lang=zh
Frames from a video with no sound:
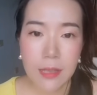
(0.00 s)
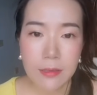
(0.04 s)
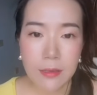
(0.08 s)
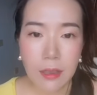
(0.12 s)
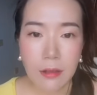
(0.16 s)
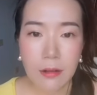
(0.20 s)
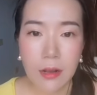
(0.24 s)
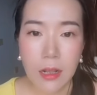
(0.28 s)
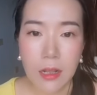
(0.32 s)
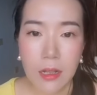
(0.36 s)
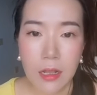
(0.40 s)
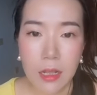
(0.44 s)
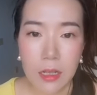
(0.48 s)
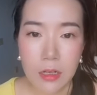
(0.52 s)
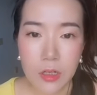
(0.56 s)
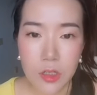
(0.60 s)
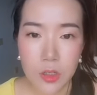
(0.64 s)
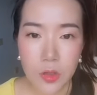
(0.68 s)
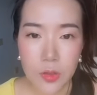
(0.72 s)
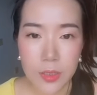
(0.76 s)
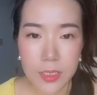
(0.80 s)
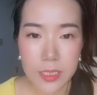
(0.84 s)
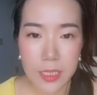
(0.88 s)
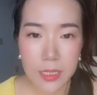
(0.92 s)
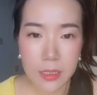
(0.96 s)
当然了，
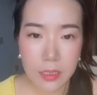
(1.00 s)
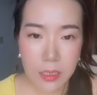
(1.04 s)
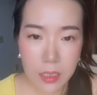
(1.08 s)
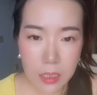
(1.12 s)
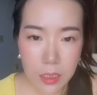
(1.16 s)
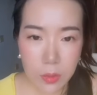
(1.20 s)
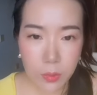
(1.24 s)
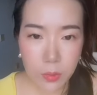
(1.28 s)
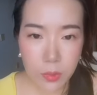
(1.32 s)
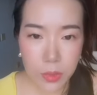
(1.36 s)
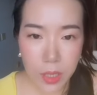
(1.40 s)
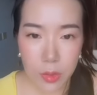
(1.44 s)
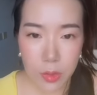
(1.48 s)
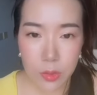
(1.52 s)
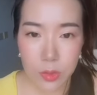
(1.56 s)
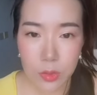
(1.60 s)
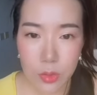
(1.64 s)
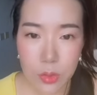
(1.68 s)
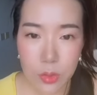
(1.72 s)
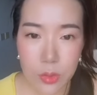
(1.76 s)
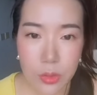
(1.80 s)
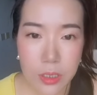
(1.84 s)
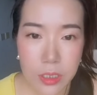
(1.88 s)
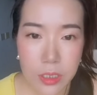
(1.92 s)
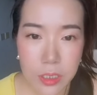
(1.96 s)
首先第一步要去
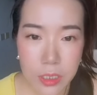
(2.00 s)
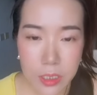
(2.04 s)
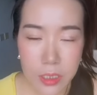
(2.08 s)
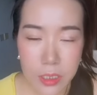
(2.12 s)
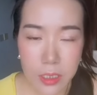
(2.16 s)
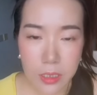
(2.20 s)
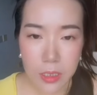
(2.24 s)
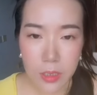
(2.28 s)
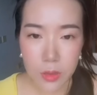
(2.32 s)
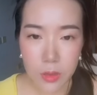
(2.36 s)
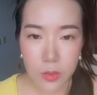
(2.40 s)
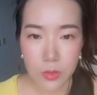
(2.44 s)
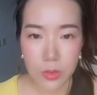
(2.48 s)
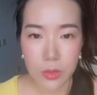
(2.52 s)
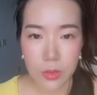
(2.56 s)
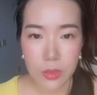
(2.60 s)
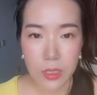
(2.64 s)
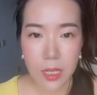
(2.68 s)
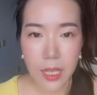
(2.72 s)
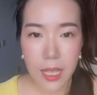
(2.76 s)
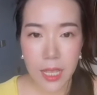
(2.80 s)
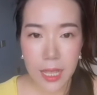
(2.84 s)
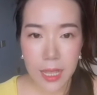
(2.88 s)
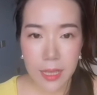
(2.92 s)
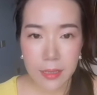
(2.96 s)
做的事情呢，就
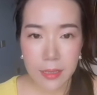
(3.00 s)
是